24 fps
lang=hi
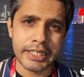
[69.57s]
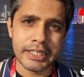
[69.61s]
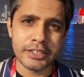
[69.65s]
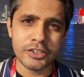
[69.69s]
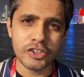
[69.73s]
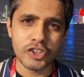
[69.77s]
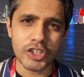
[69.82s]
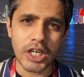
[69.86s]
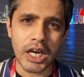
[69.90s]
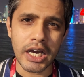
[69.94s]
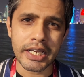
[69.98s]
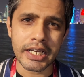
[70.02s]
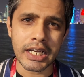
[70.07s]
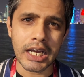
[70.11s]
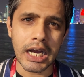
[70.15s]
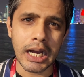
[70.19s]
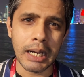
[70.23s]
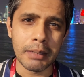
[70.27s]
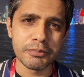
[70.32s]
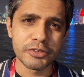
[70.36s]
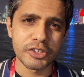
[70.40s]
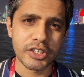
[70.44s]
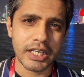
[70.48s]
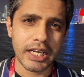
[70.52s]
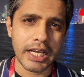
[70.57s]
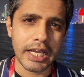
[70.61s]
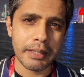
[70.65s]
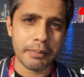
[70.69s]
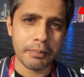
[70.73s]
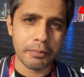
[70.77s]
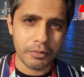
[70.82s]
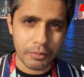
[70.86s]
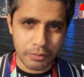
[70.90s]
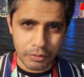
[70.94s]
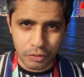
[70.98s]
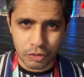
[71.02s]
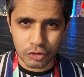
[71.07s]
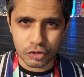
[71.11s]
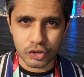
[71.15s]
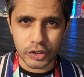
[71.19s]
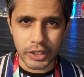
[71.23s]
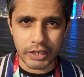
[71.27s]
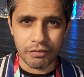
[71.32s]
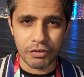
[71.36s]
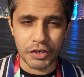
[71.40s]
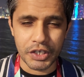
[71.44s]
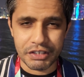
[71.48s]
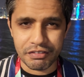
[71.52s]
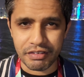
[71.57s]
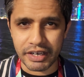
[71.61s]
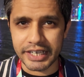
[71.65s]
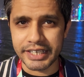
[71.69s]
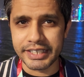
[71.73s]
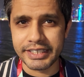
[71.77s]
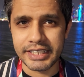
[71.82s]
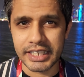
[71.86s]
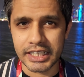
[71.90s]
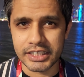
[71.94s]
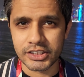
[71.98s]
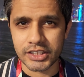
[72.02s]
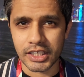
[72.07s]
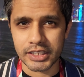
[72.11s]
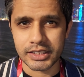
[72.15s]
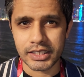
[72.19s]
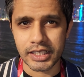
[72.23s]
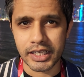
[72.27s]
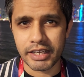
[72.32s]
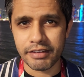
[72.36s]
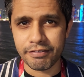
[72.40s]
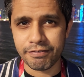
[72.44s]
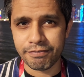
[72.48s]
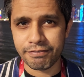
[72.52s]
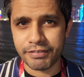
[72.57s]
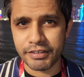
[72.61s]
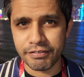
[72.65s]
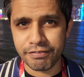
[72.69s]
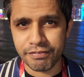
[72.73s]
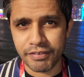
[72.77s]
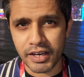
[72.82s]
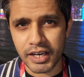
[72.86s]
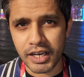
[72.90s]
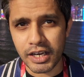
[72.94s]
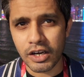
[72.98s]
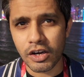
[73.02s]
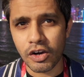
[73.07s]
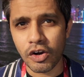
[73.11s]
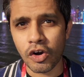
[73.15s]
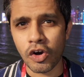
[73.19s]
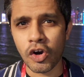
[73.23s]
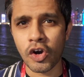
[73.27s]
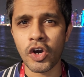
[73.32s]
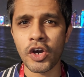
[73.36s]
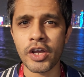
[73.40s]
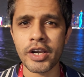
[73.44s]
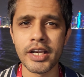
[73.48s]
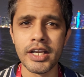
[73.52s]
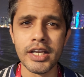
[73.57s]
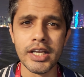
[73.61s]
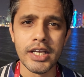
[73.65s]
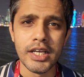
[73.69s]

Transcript: इन चार अहम ज़राए को जो है वो डिवाइड किया जाता है फीफा और